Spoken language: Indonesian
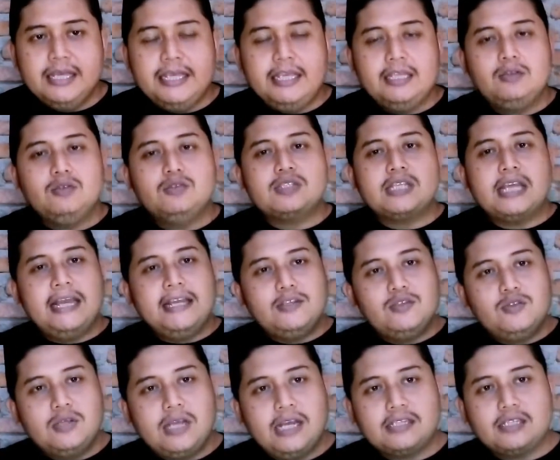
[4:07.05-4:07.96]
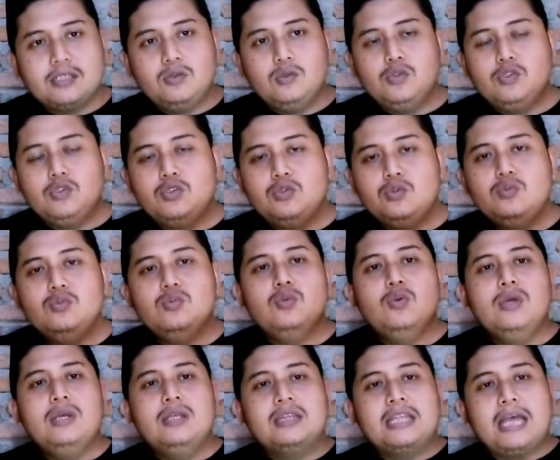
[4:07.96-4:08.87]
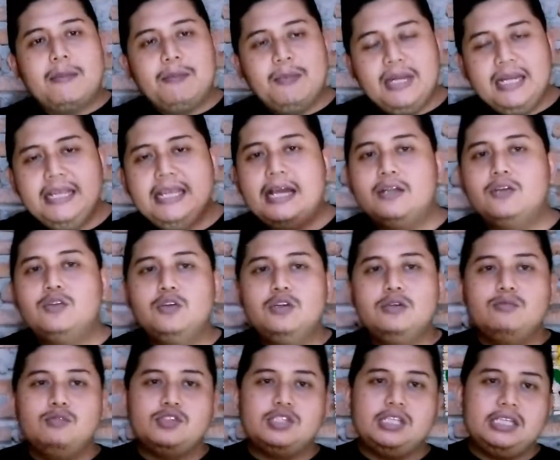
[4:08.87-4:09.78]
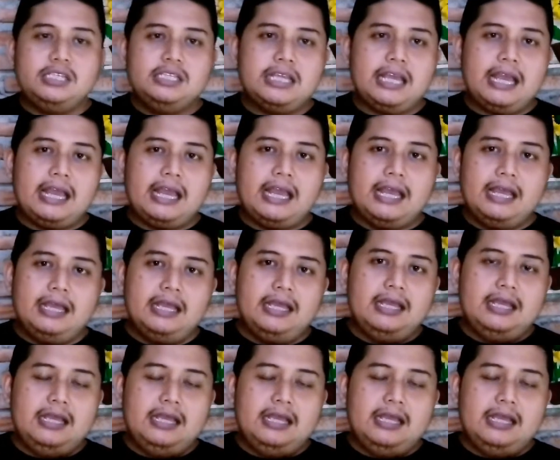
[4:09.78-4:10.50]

itu saya juga setuju, tapi lihat dulu musiknya.